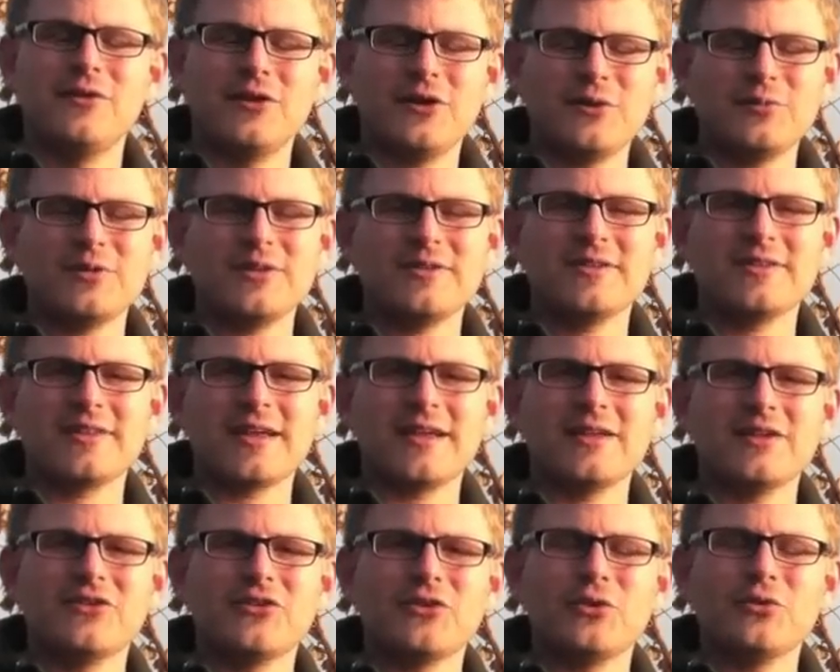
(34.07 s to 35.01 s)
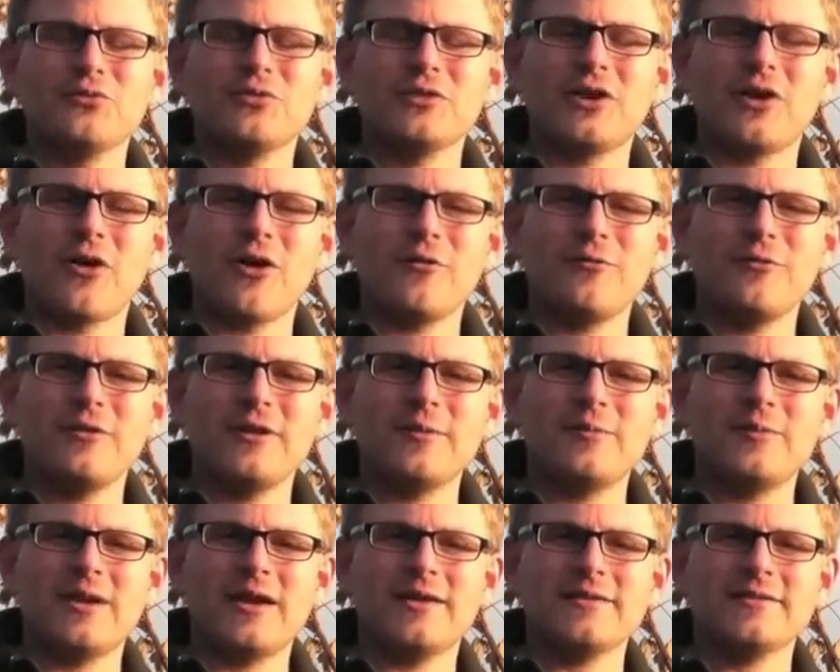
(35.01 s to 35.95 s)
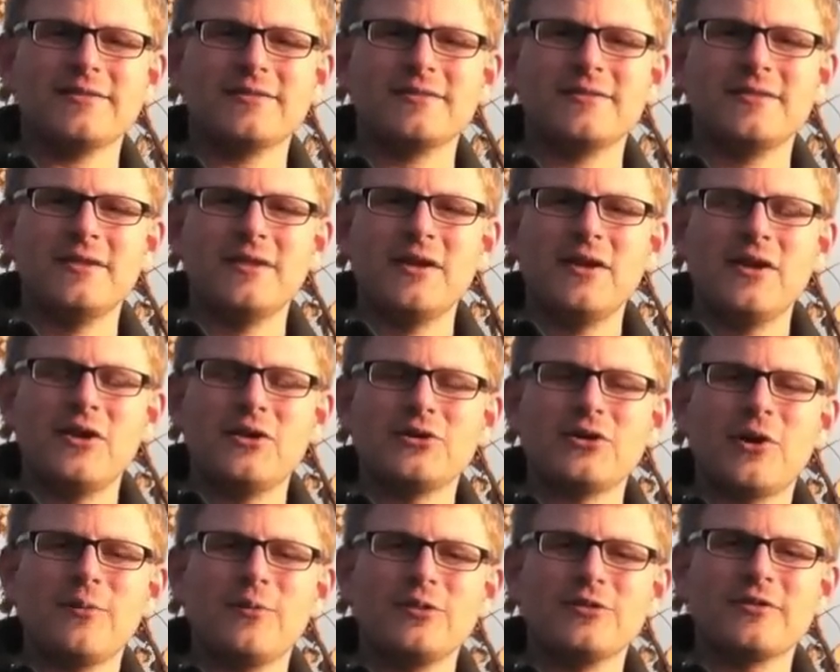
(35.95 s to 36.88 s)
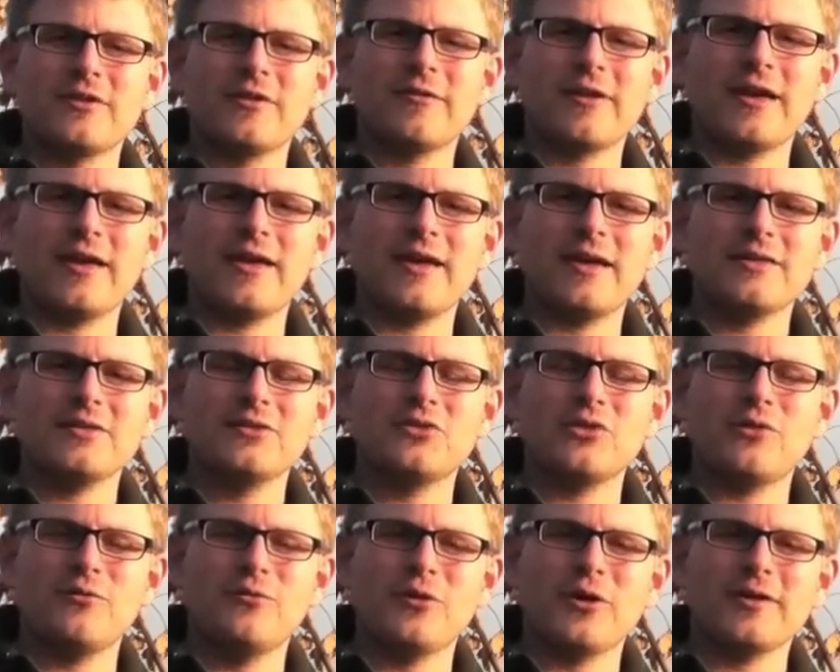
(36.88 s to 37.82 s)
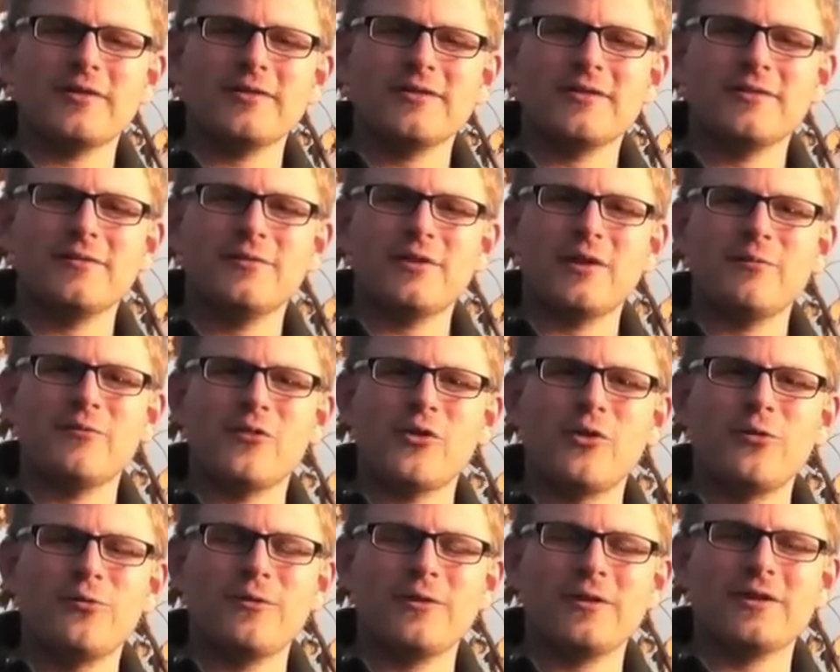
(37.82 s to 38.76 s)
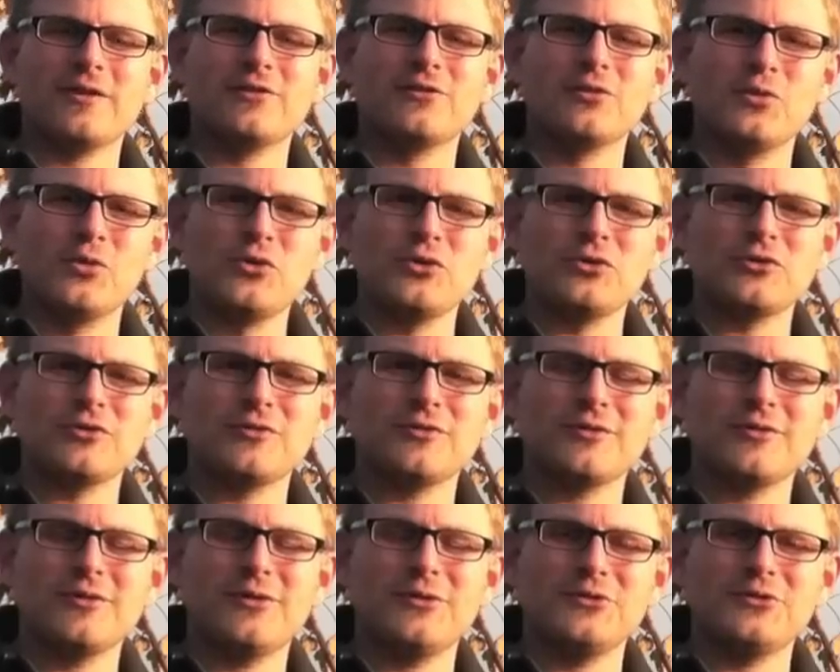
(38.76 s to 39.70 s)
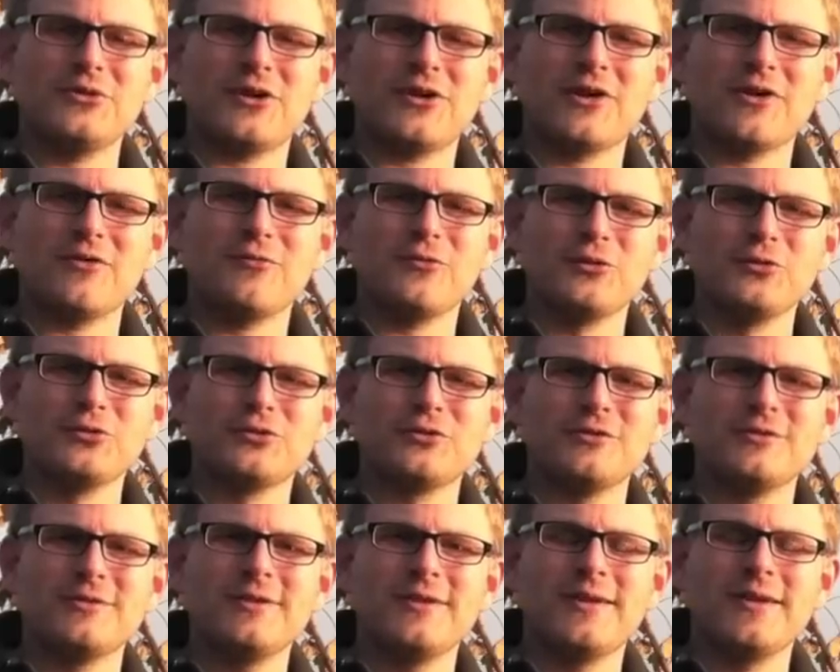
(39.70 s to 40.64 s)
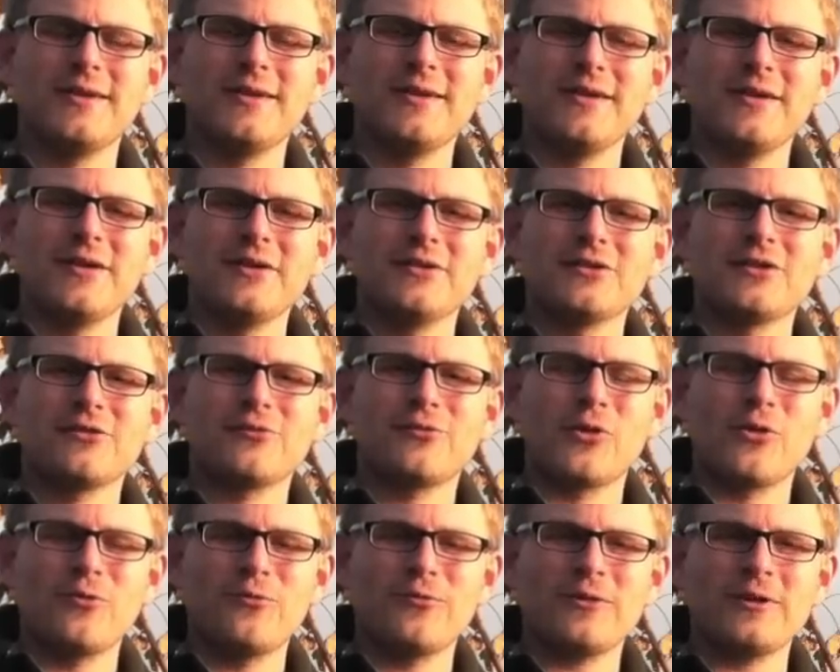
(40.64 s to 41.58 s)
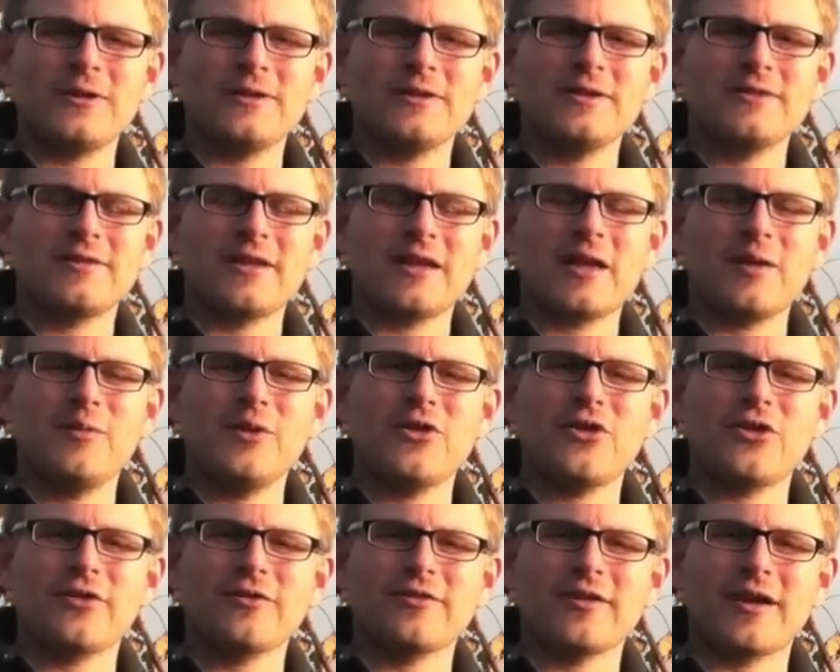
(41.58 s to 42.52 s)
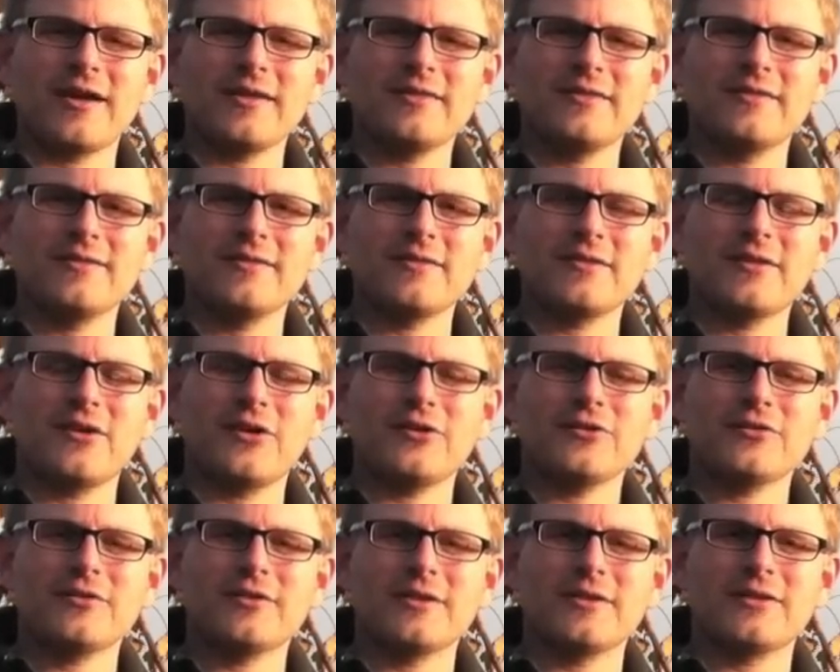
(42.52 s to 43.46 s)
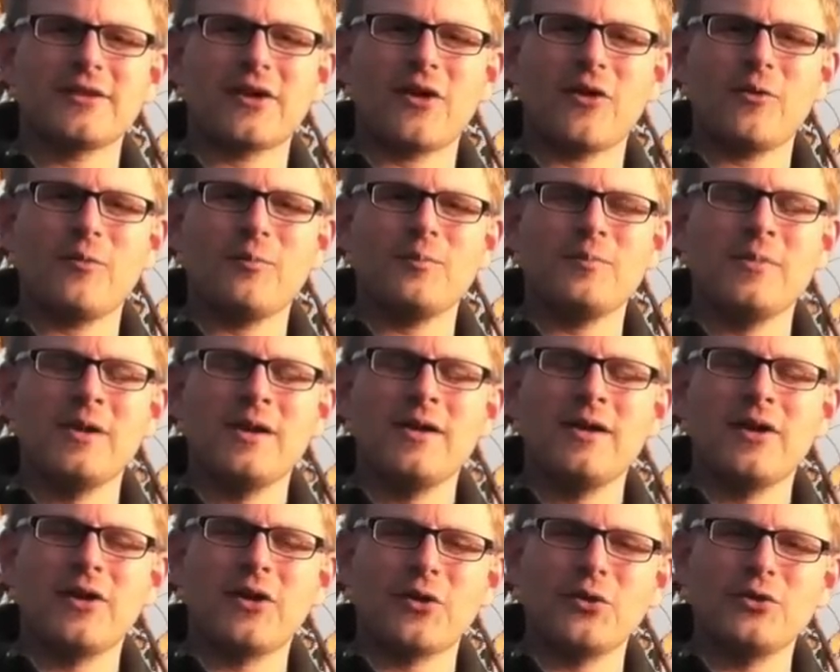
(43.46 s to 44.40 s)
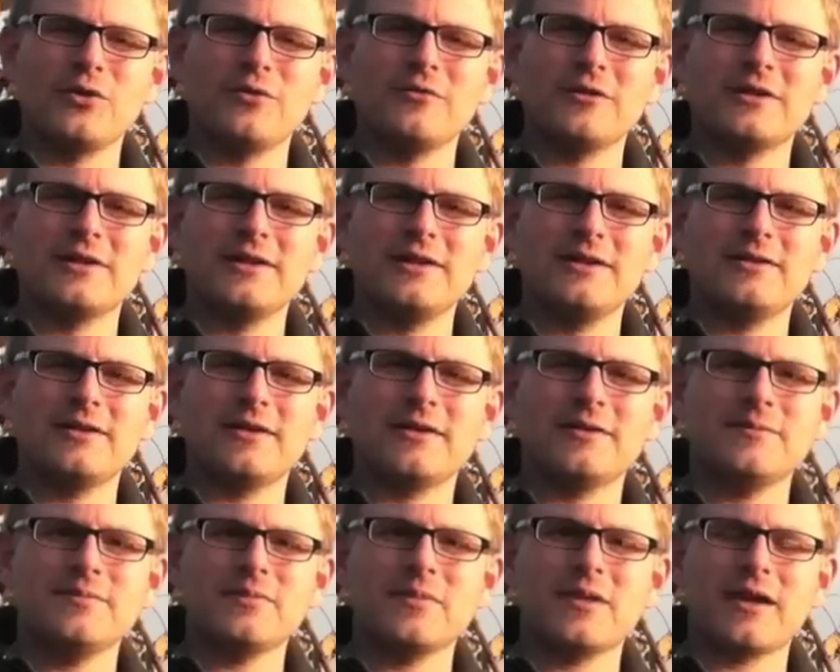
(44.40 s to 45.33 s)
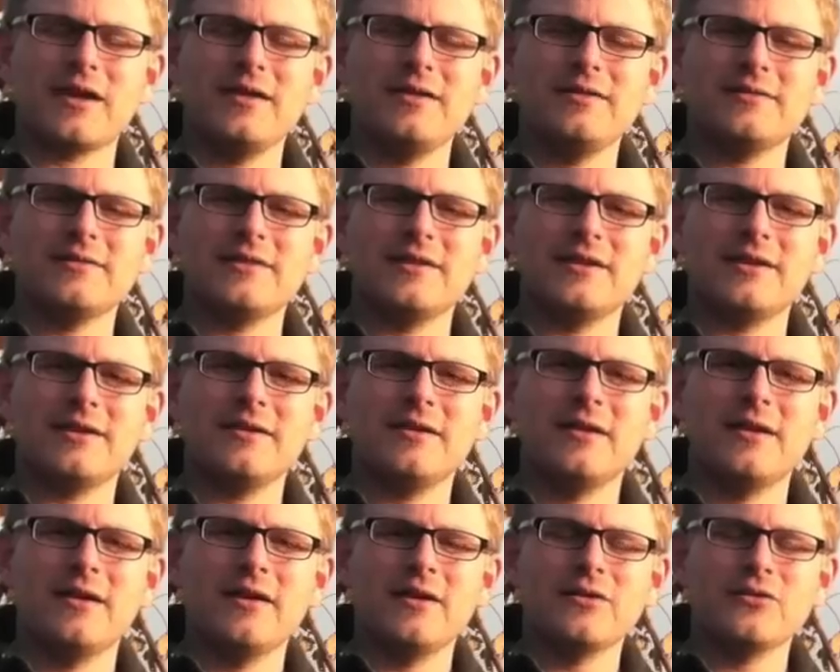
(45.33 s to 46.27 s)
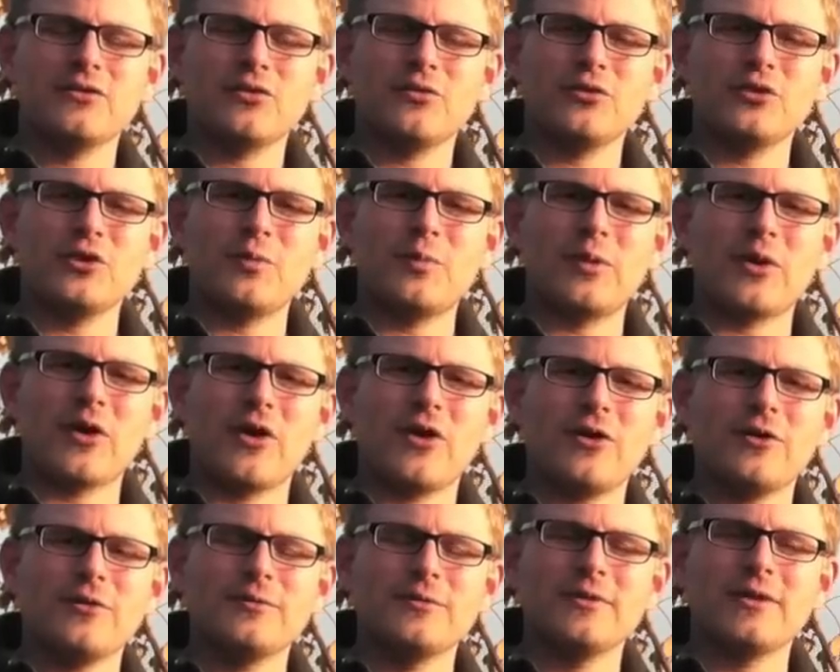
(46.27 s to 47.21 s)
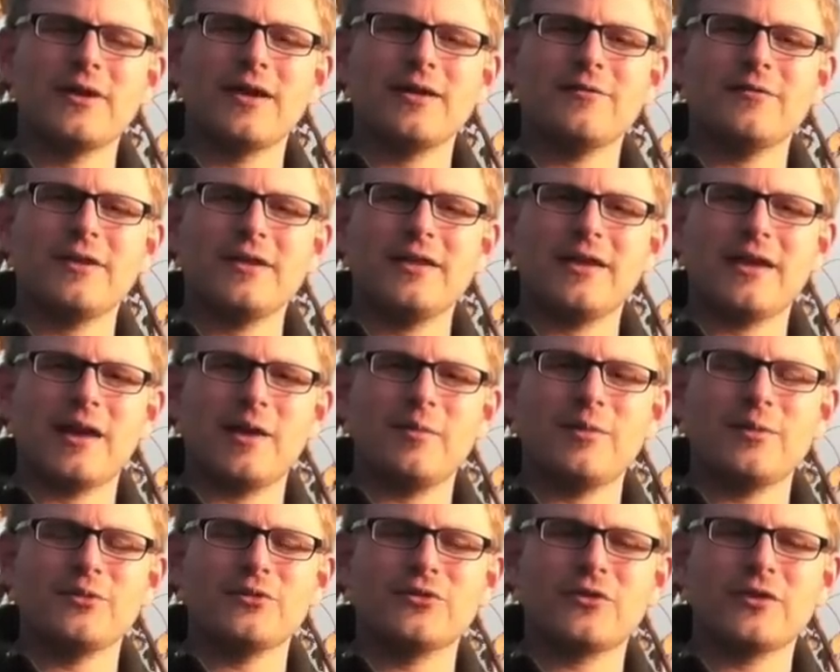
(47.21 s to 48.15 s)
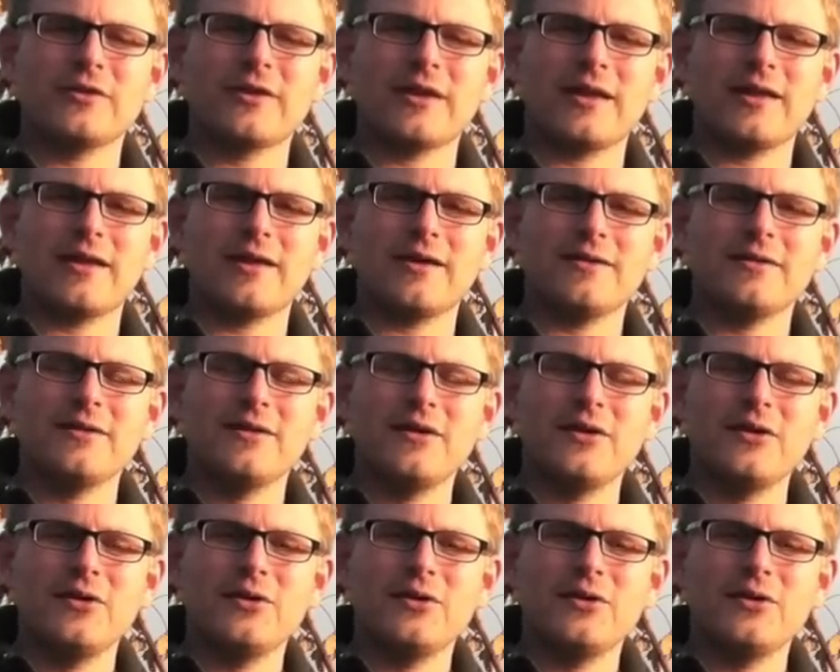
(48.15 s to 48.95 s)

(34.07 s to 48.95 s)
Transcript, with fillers: Wir haben diese Tradition wieder aufleben lassen und haben unsere Weingärten durchforstet. Wir haben Wolferl gesucht und auch gefunden. Das Wolferl ist ein gemischter Satz aus den Trauben Grüner Wittliner, Riesling, Sauvignon Blanc, ein wenig gelber Muscatella